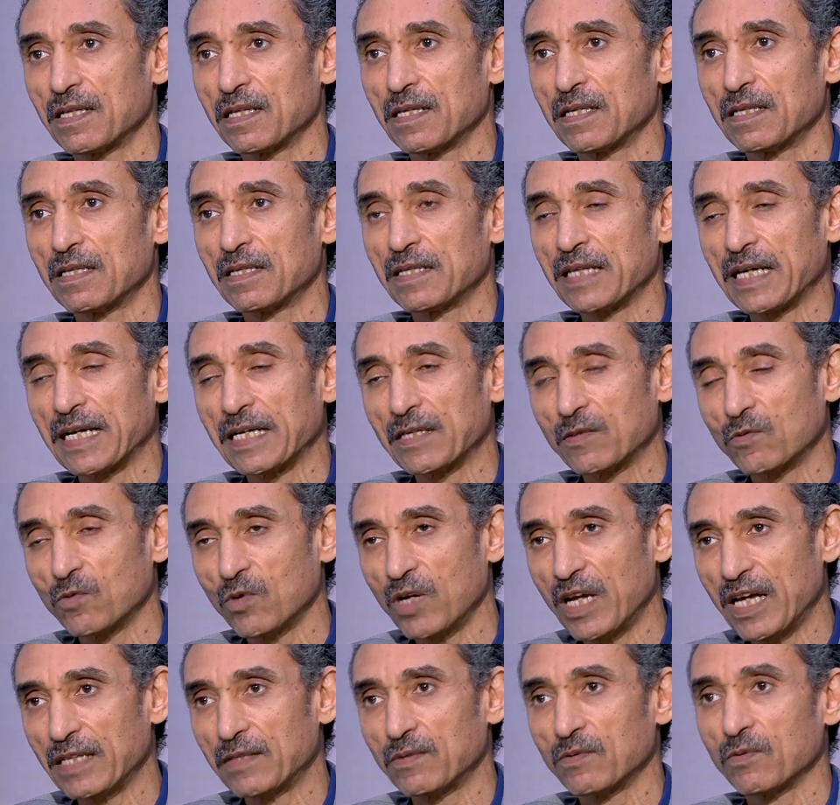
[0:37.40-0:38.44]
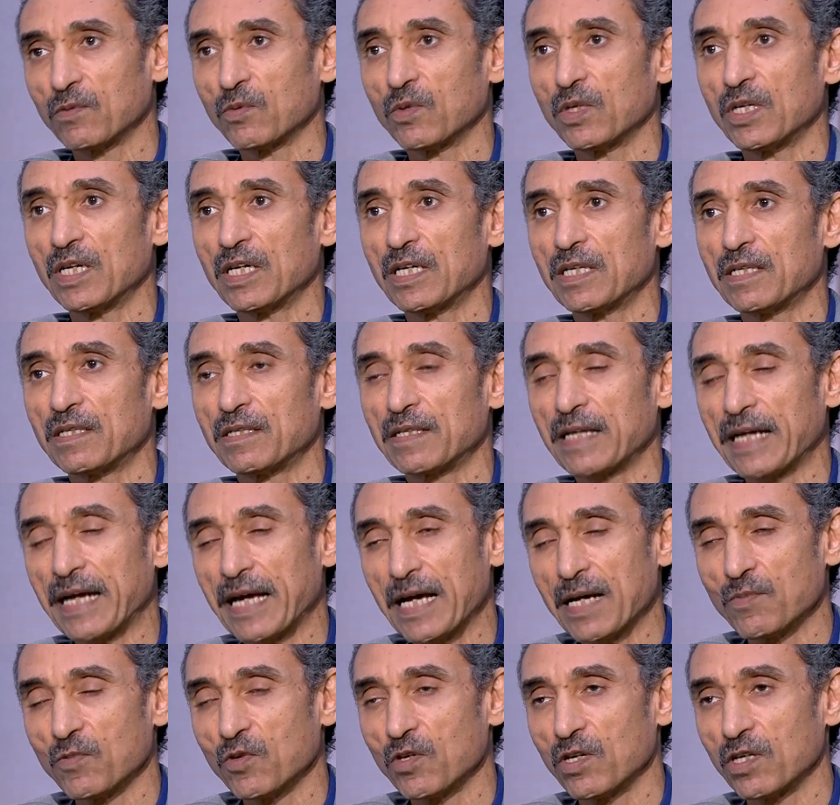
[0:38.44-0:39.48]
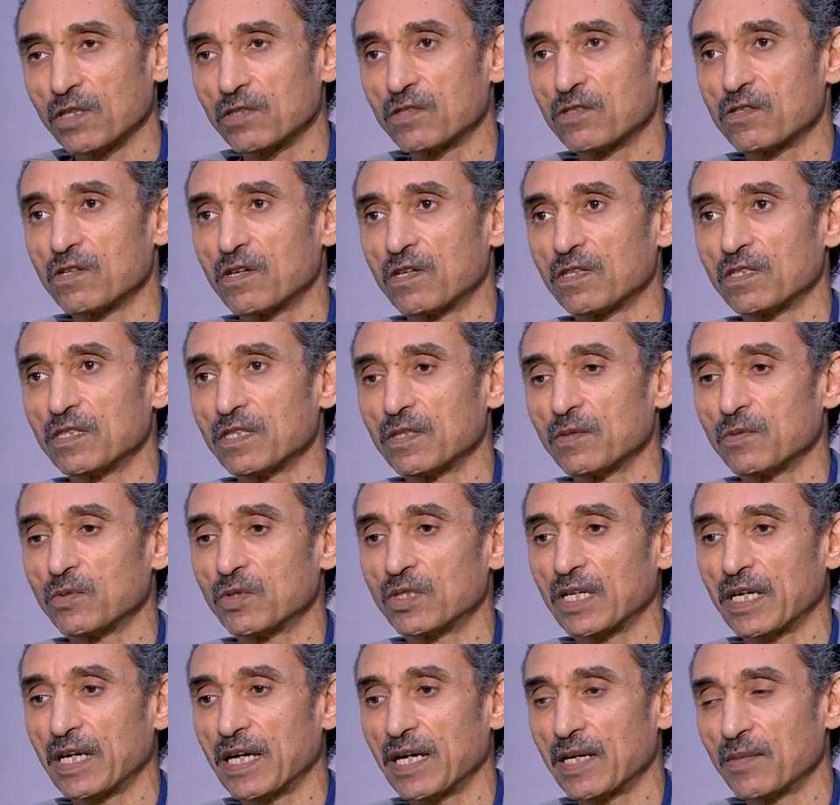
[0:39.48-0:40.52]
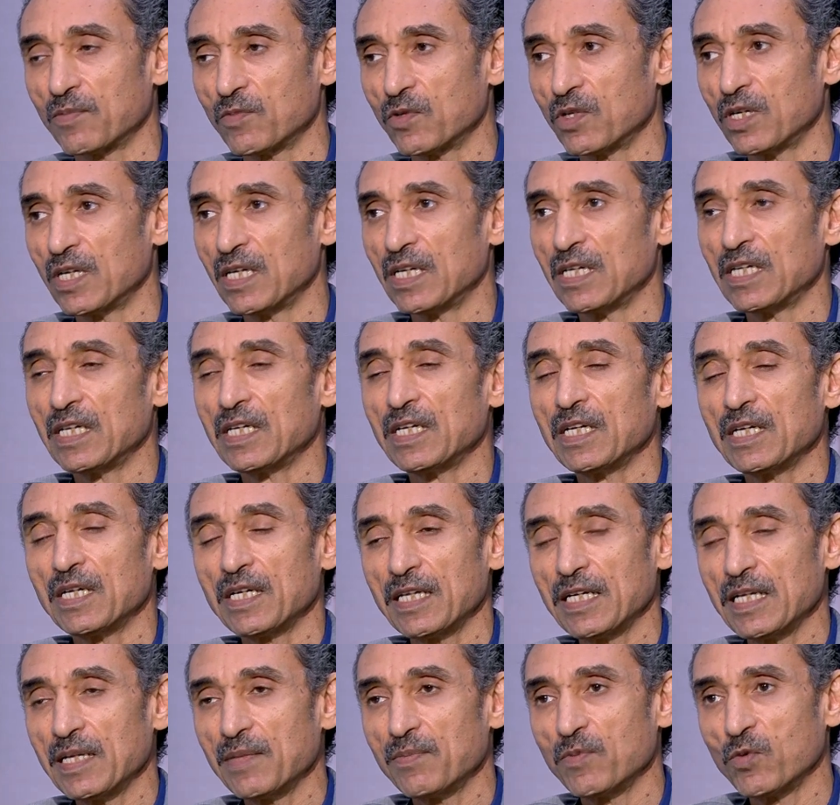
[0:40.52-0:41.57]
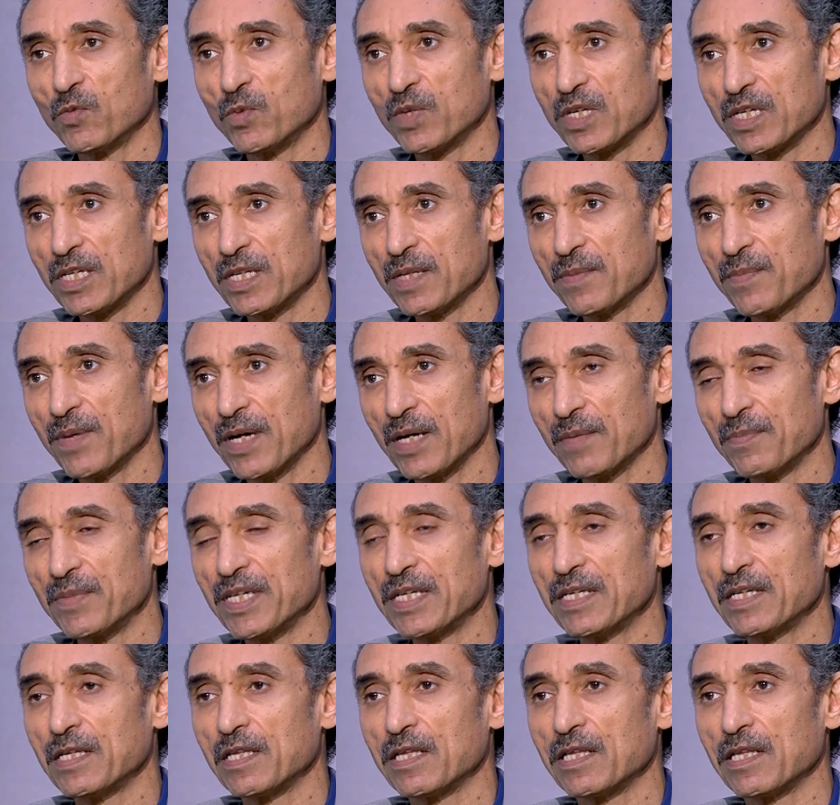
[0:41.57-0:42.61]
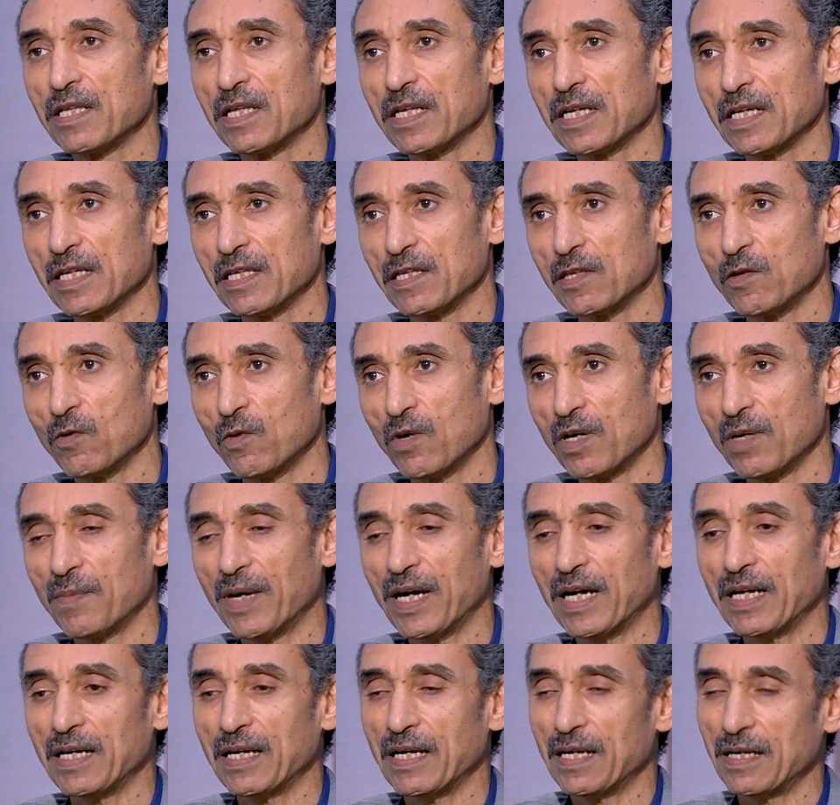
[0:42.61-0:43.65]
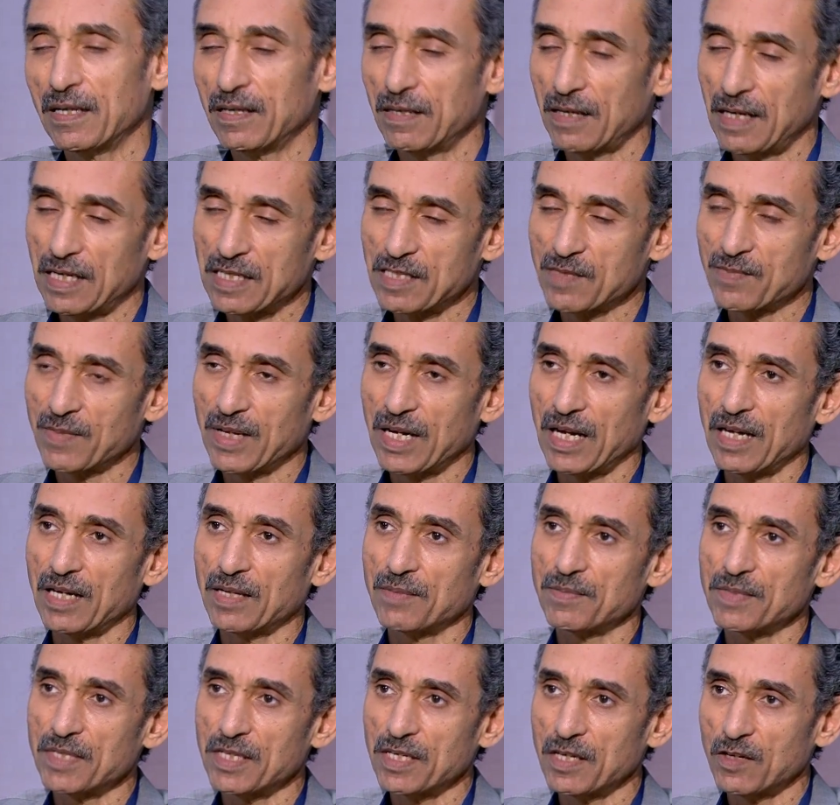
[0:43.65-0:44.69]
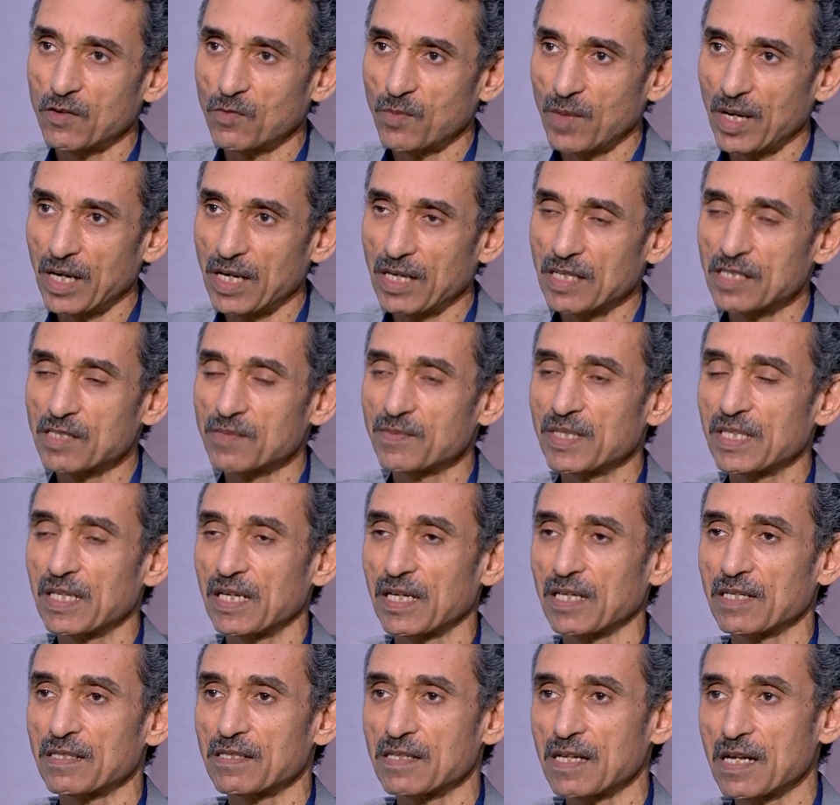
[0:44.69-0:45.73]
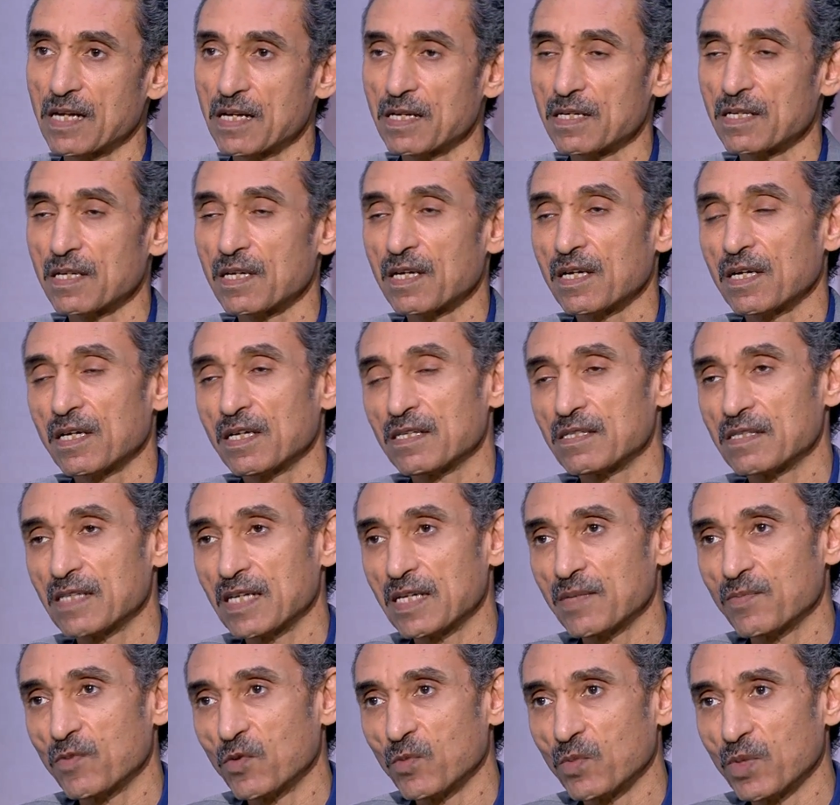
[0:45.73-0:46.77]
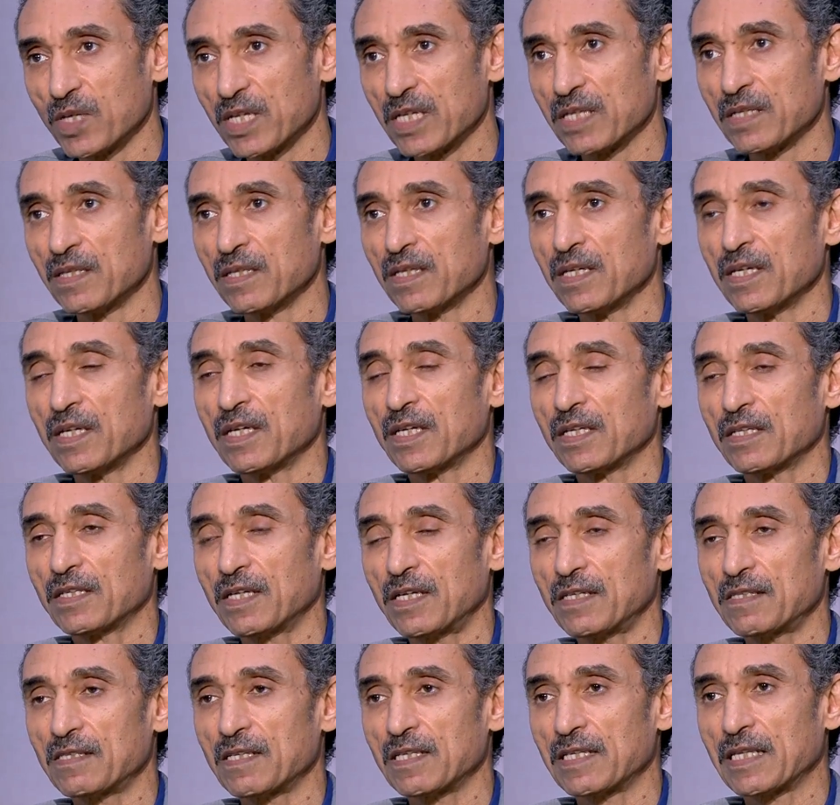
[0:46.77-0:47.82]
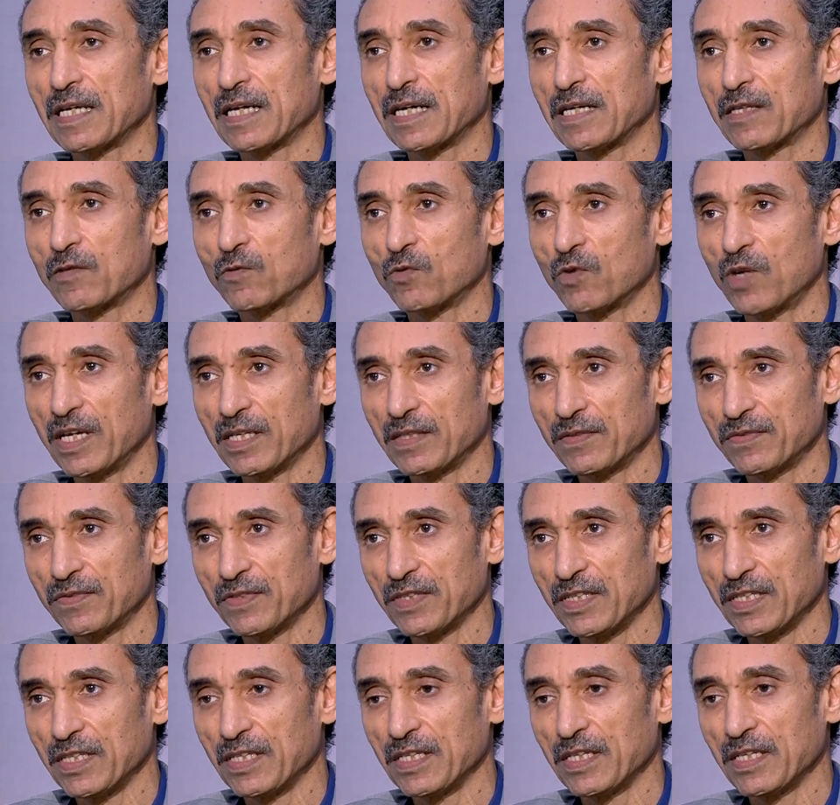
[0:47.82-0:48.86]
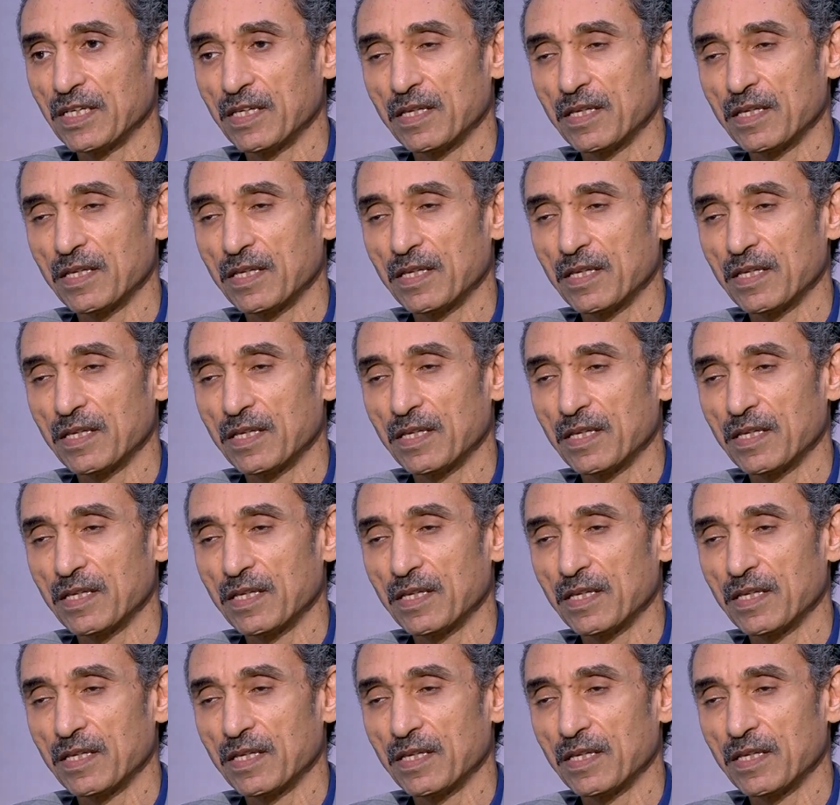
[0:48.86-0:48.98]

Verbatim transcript: التكتلات والتكامل الاقتصادي والتكامل اللي ممكن يبقى بين الدول مع الأزمة العالمية ومع أزمة الغذاء إزاي ممكن تحصل تكتلات في